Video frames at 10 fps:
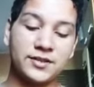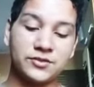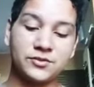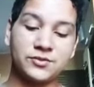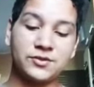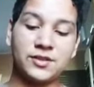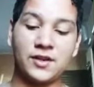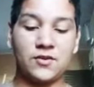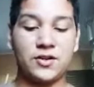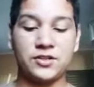Comida
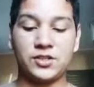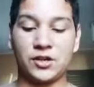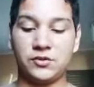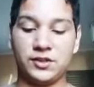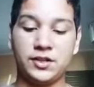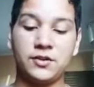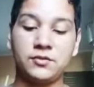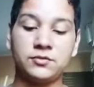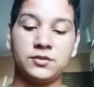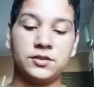bem feitinha,
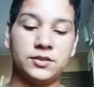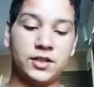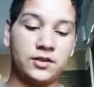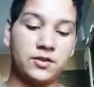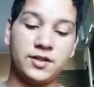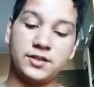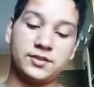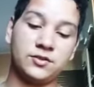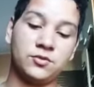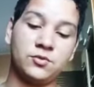tem abraço,
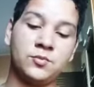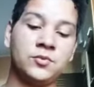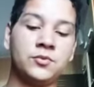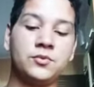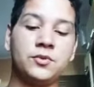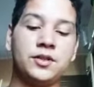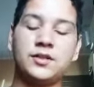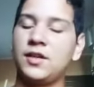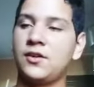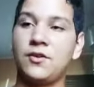tem hora de
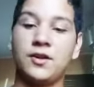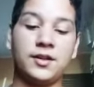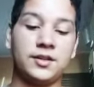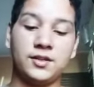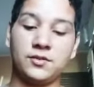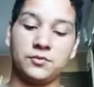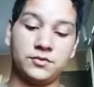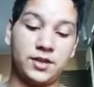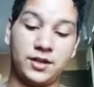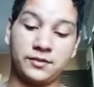reunião, tem hora que
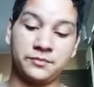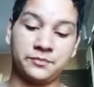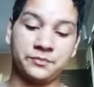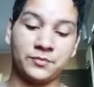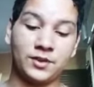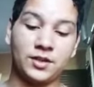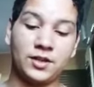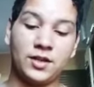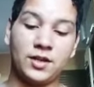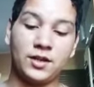está todo mundo
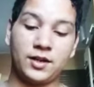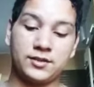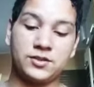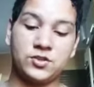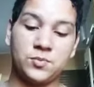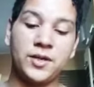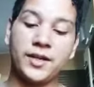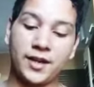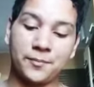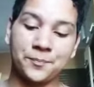e tem hora que não
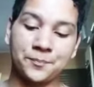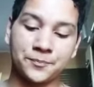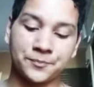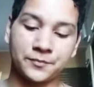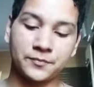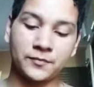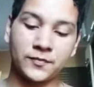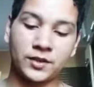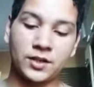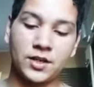tem.
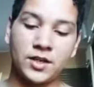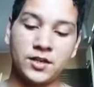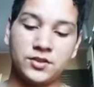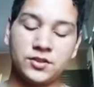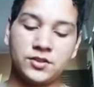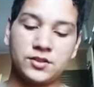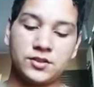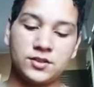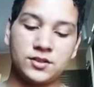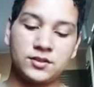Casa de
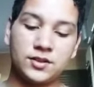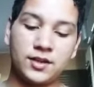mãe é.